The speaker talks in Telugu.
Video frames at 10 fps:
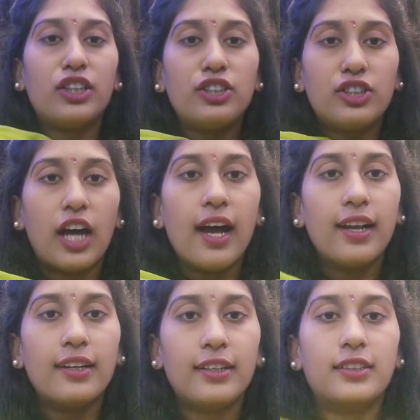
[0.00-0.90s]
అయితే
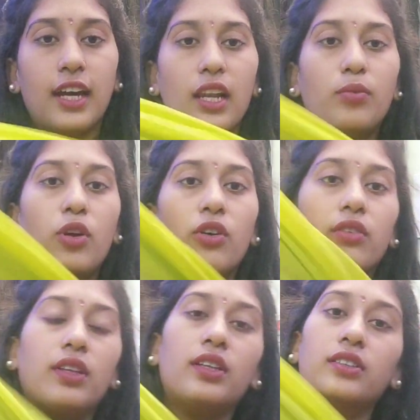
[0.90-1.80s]
చాలా అంటే చాలా
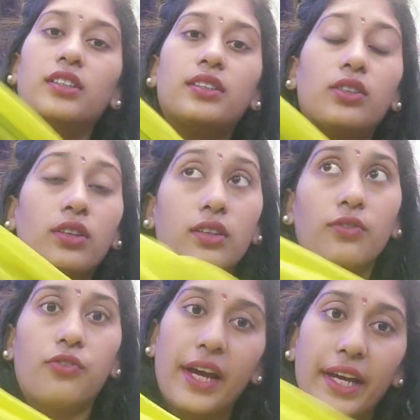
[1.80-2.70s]
బాగుంది జస్ట్
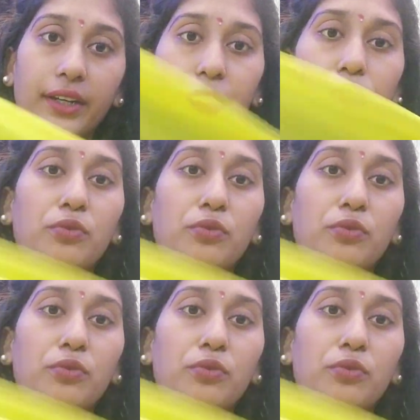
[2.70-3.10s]
ఫైవ్ హండ్రెడ్